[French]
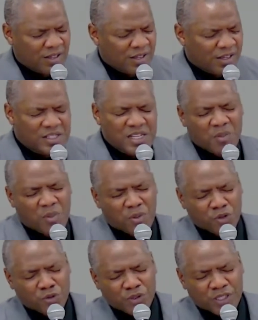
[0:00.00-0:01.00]
Il y a un moment
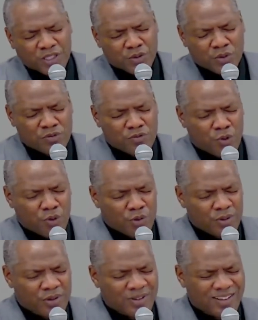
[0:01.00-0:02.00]
donné où il faut
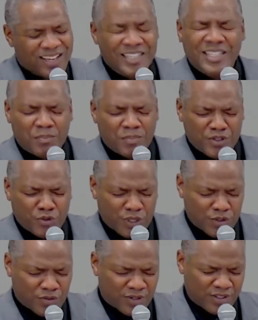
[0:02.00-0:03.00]
capituler
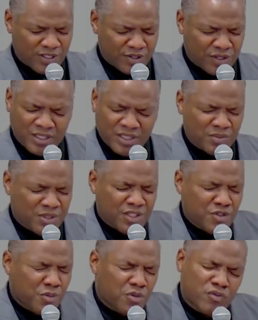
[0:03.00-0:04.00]
devant le Seigneur et dire, mais
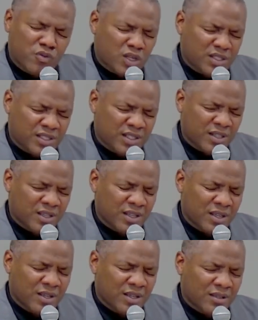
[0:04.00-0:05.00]
Seigneur, me voici
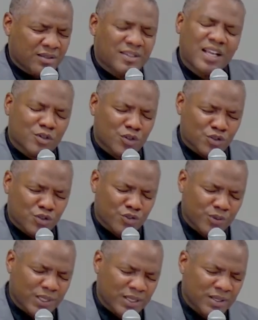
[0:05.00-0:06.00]
tel que je
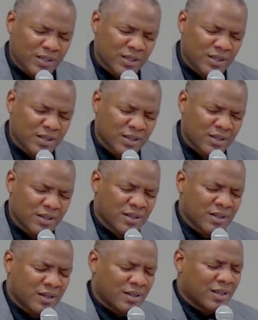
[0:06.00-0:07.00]
suis.
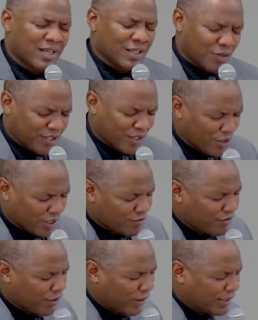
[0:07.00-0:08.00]
Et le Seigneur, il
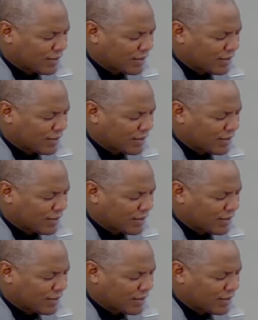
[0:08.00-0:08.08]
fait le reste.